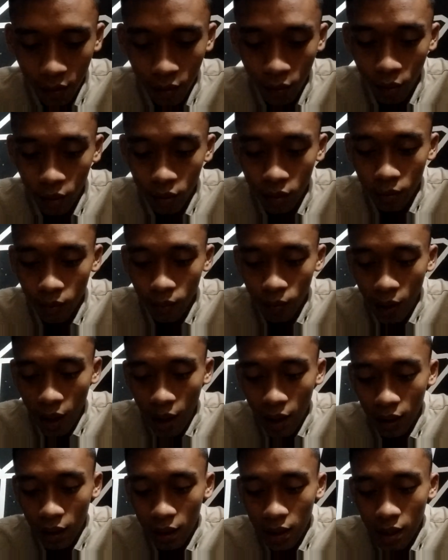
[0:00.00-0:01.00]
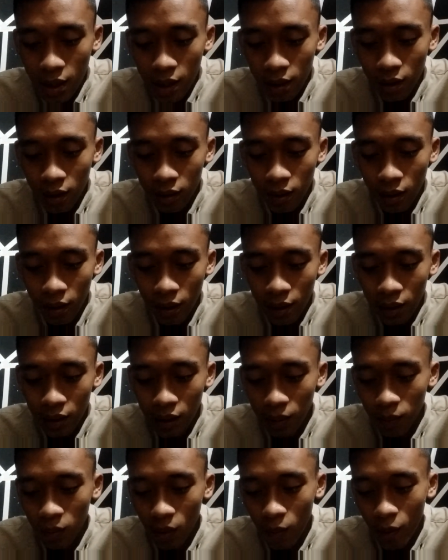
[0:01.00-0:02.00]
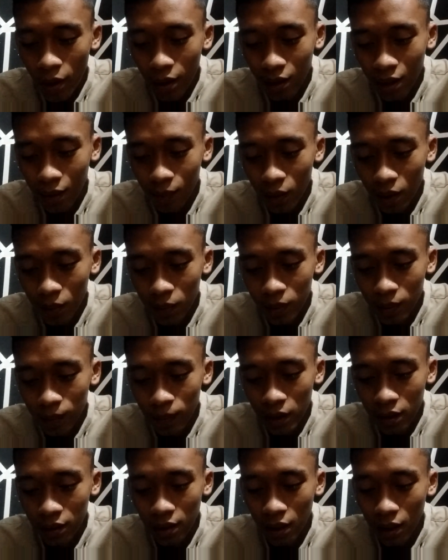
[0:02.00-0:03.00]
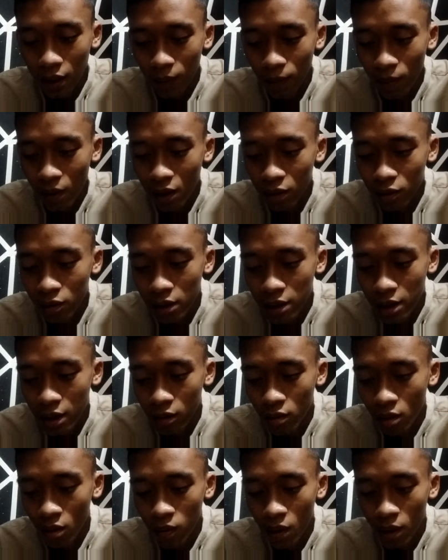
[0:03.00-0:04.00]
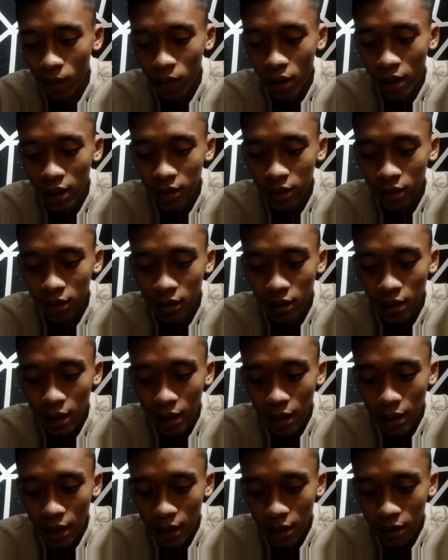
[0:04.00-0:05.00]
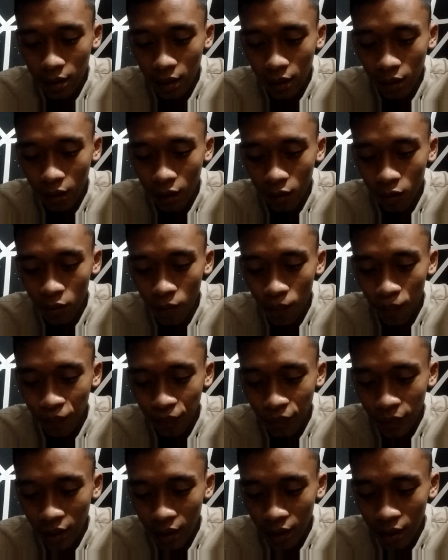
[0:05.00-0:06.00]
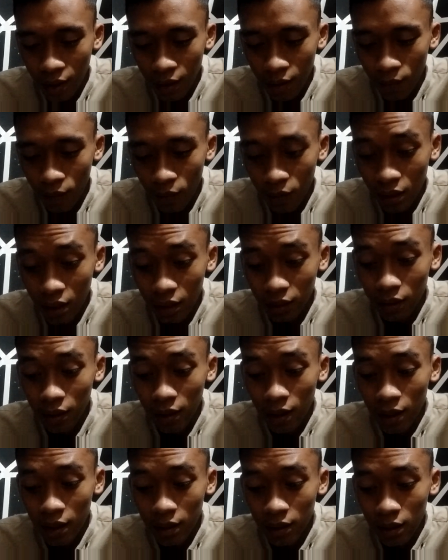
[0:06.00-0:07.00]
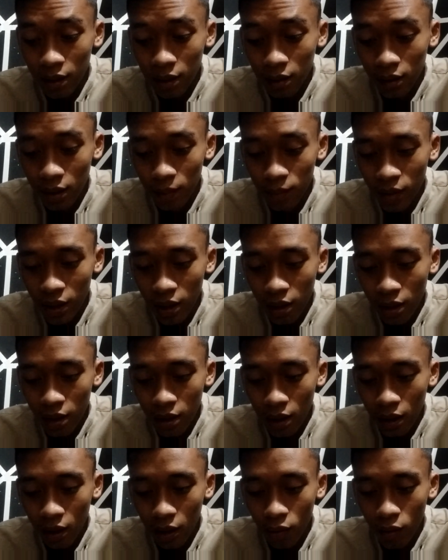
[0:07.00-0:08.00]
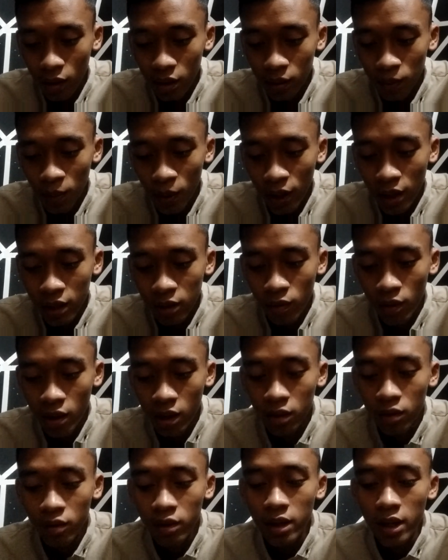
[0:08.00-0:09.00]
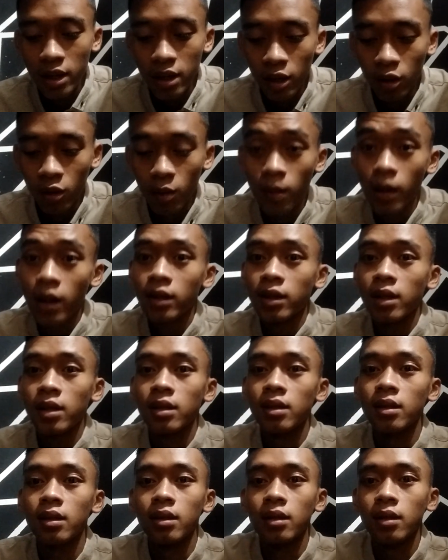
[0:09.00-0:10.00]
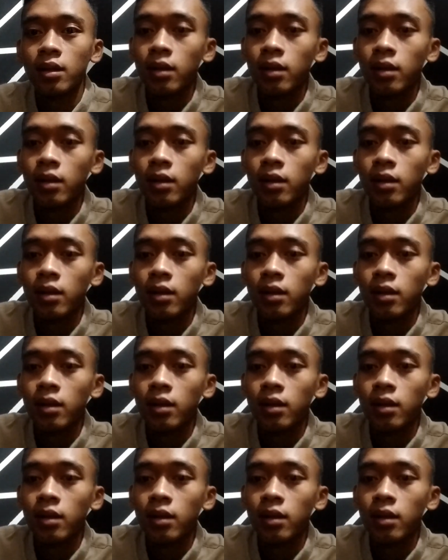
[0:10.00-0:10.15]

Terus Argentina tersingkir di babak 16 besar Piala Dunia 2019 yang lalu menelan kekalahan dari tim yang akhirnya keluar sebagai juara dunia yaitu Prancis.